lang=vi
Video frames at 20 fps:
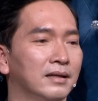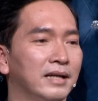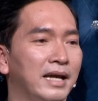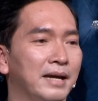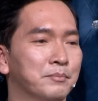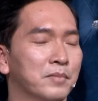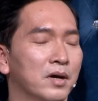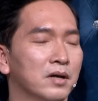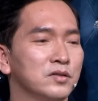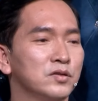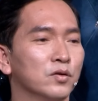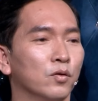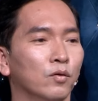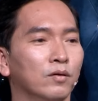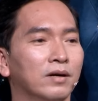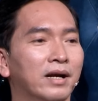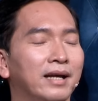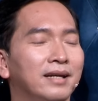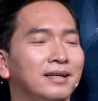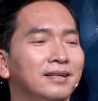Cho nên em
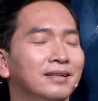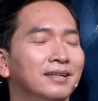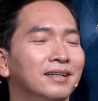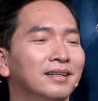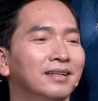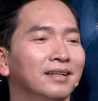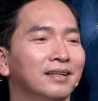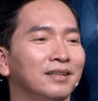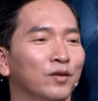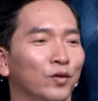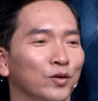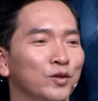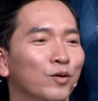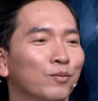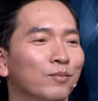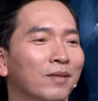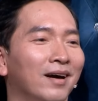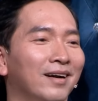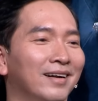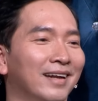chuộng cái nội
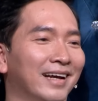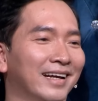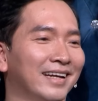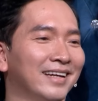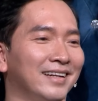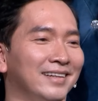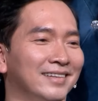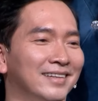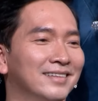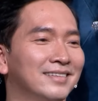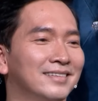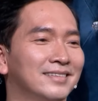dung hơn là cái hình